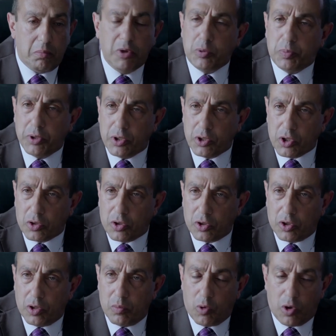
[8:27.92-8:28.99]
مش
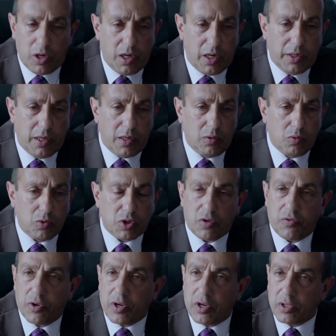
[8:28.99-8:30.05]
بالنشاطات المعلنه
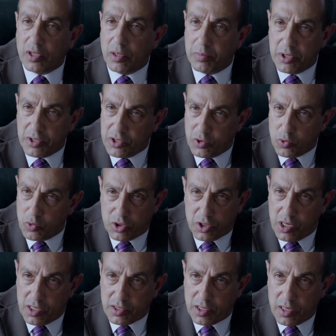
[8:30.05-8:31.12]
وصفقات البيزنس
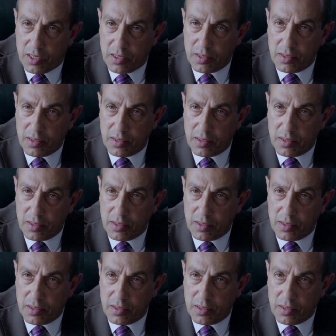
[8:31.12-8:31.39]
والسياسه